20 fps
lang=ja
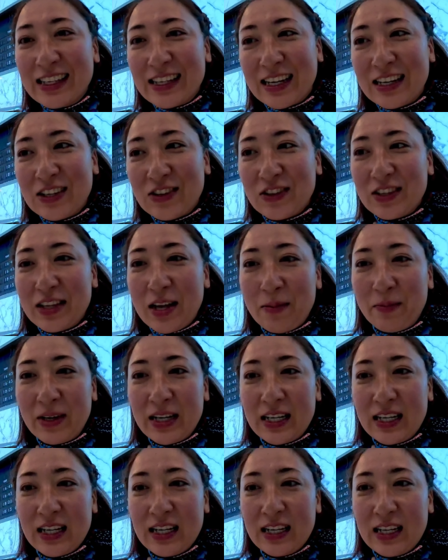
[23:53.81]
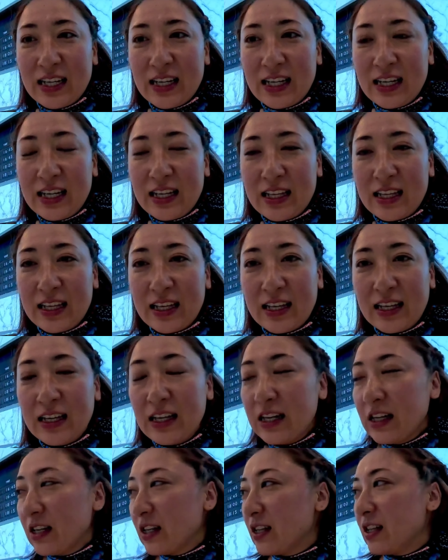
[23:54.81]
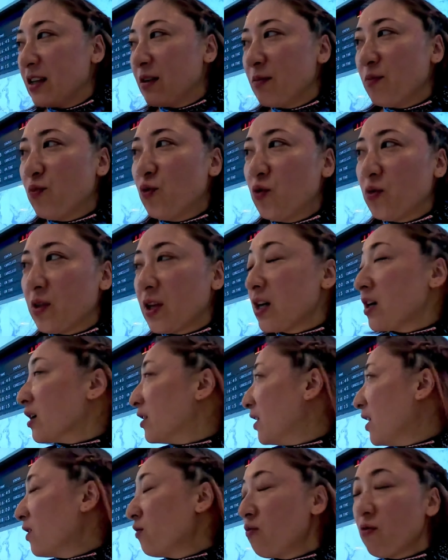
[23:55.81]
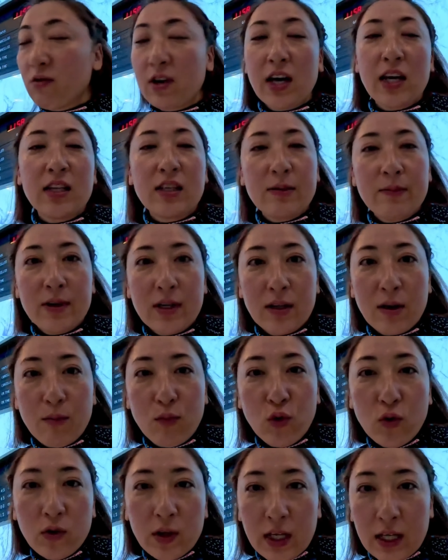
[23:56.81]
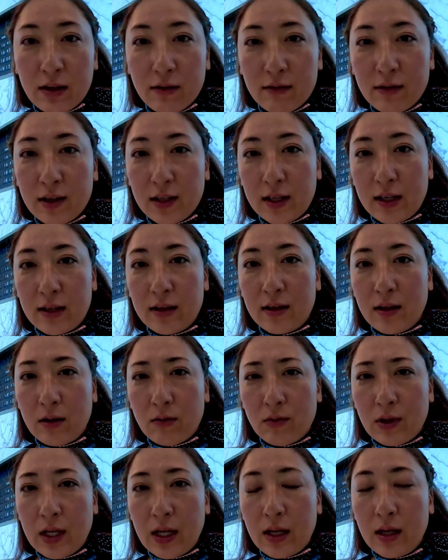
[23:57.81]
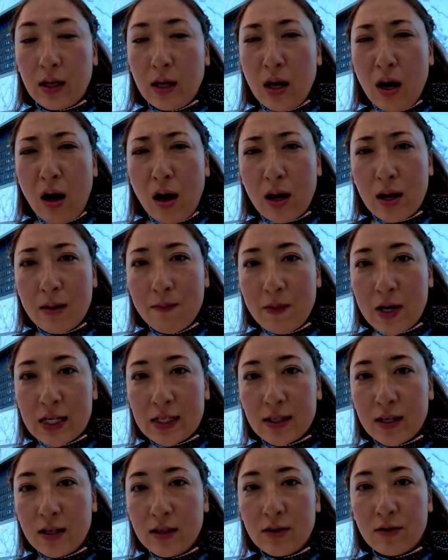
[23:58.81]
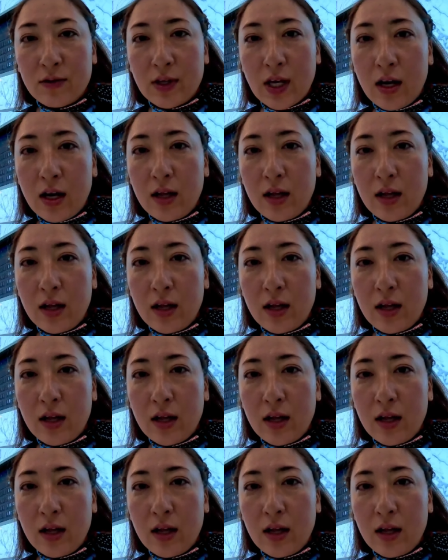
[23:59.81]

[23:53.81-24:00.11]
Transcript: 最初に名前聞いていてでもうなんか電光掲示板がボーディングってなってたのであれマッサージ